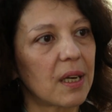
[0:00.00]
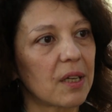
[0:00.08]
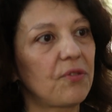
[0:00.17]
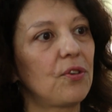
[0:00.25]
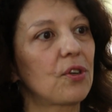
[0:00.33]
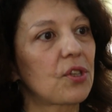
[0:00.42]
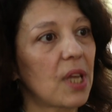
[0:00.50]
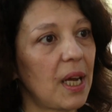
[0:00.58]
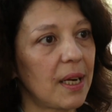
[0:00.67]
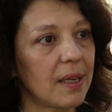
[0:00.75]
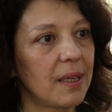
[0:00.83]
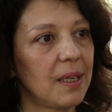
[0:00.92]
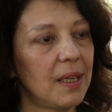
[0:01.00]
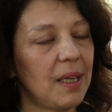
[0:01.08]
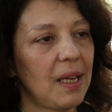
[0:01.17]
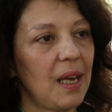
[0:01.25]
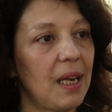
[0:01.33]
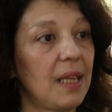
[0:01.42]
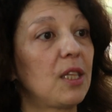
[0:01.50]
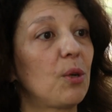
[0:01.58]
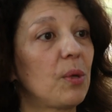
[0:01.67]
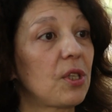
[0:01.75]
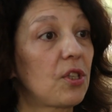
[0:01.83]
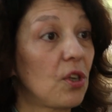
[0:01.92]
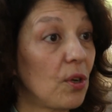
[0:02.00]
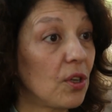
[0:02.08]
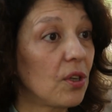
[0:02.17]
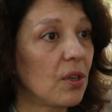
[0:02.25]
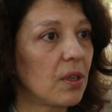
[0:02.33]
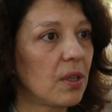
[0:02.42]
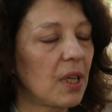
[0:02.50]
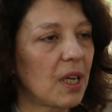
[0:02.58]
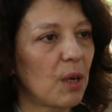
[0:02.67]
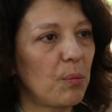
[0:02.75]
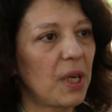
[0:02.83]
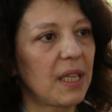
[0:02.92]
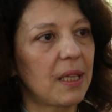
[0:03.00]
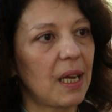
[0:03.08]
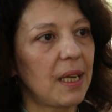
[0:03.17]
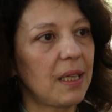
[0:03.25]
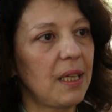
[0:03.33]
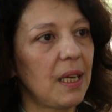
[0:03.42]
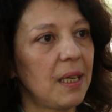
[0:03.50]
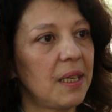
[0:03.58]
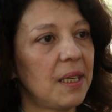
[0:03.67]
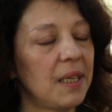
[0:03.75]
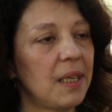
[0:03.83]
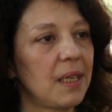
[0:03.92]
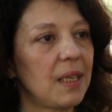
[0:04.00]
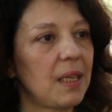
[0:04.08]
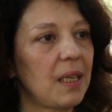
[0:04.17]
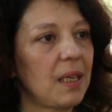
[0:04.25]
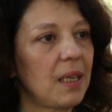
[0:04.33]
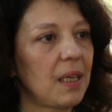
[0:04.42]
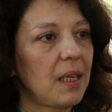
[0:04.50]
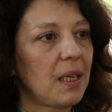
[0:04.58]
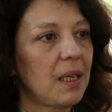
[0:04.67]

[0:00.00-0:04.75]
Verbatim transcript: reforzar la intervención de Gran Bretaña y,